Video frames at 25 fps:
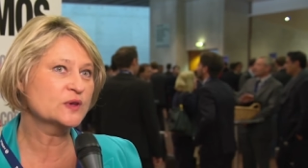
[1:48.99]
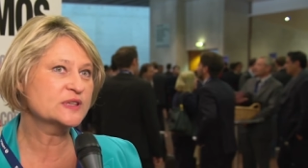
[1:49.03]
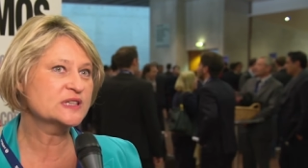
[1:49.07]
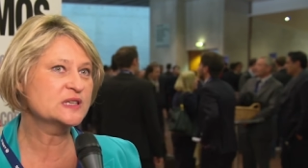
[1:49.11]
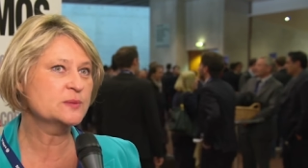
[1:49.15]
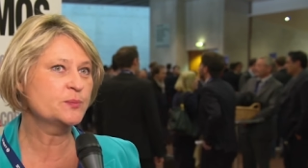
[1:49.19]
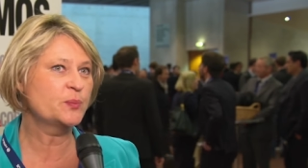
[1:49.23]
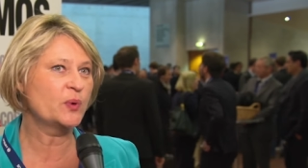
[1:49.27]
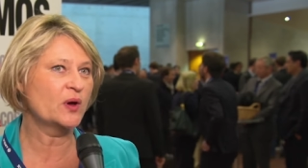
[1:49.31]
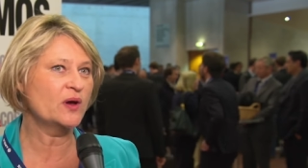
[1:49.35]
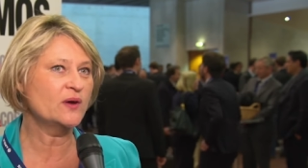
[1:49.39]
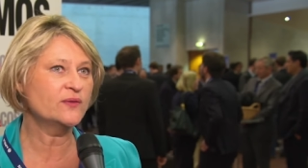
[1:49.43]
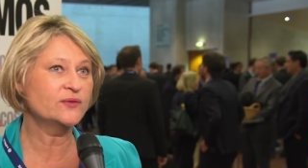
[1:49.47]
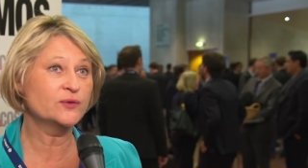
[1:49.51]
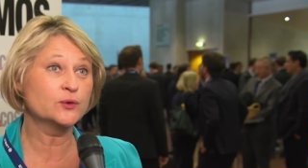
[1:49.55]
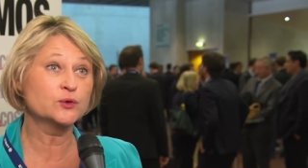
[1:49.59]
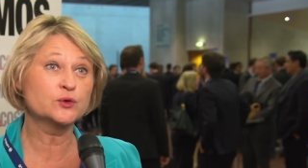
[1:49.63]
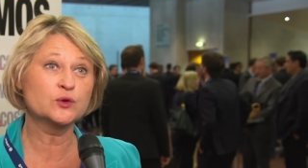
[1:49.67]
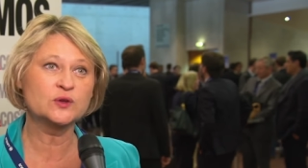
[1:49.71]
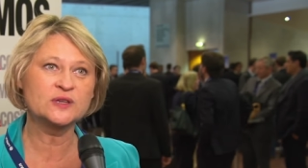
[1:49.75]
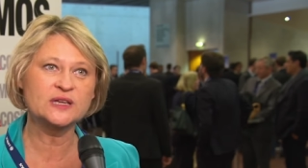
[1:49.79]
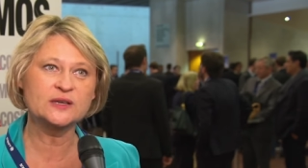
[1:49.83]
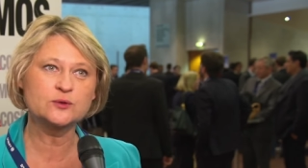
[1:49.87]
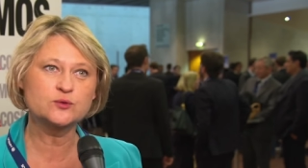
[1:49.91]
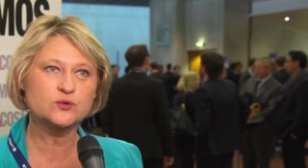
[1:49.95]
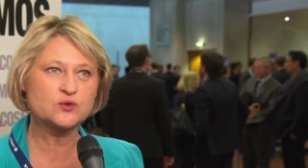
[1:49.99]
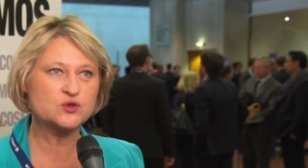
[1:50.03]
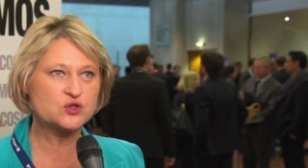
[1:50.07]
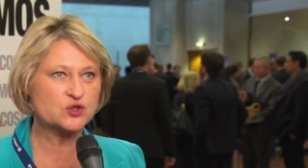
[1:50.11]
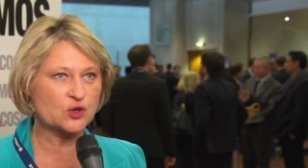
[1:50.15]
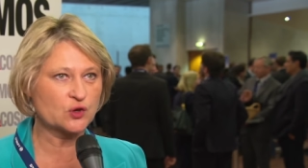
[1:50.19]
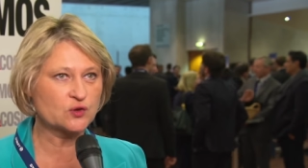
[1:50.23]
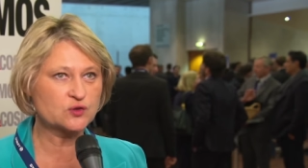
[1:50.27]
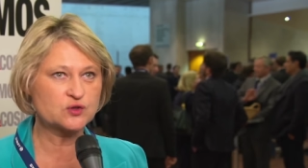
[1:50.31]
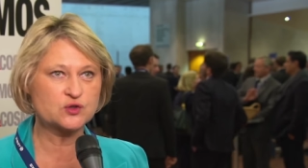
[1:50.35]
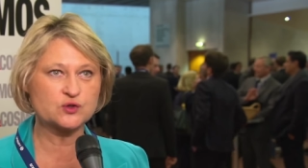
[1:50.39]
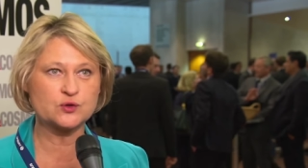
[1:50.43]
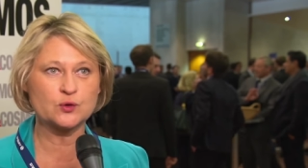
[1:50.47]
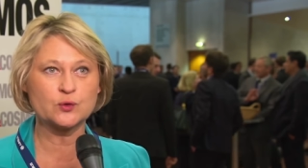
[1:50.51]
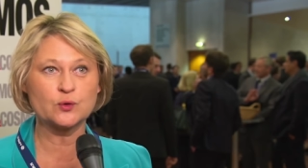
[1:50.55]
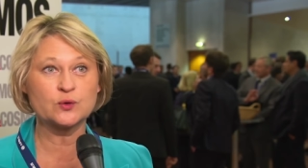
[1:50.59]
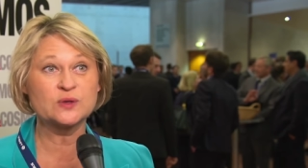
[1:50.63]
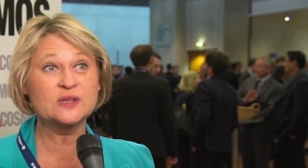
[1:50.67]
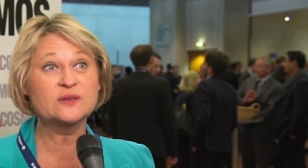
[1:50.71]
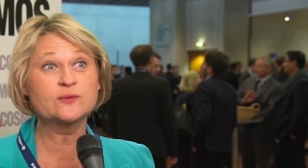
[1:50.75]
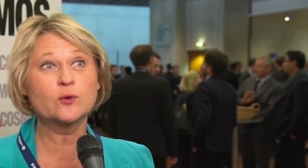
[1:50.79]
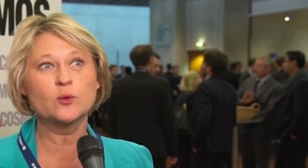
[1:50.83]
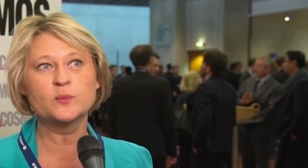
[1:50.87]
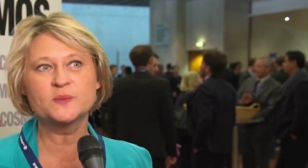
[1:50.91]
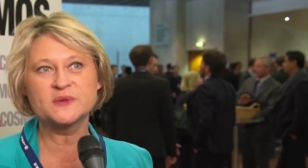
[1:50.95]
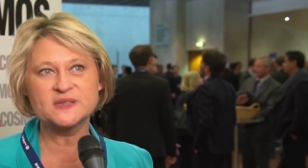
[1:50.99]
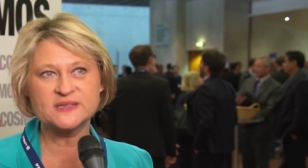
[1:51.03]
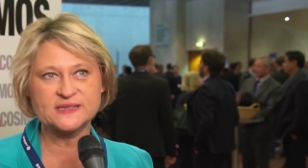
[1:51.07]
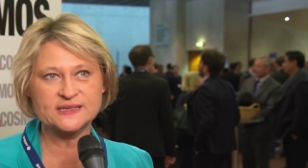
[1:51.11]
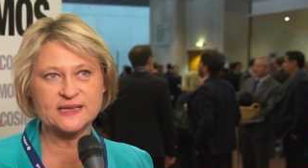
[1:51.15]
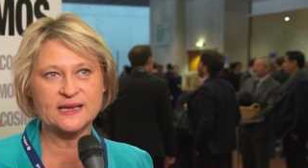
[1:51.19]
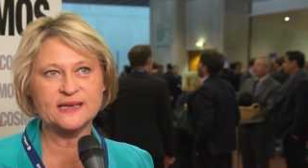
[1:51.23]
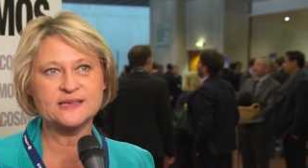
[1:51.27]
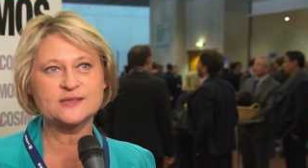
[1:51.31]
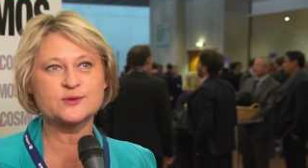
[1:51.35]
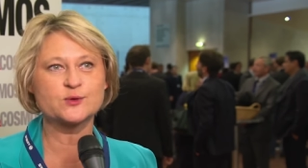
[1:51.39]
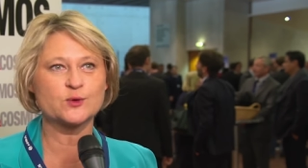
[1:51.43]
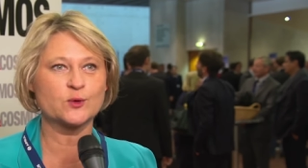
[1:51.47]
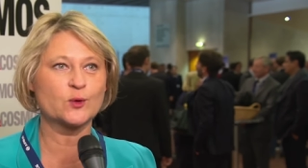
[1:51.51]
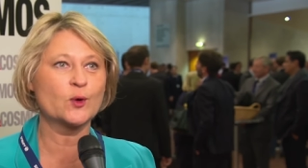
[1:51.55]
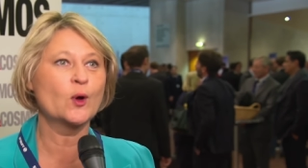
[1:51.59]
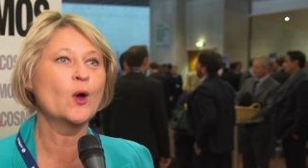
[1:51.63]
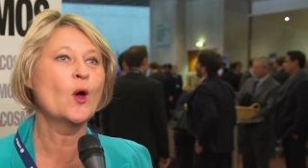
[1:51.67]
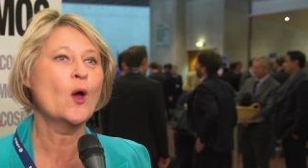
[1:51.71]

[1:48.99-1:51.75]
qui peuvent donner du sens euh, au niveau business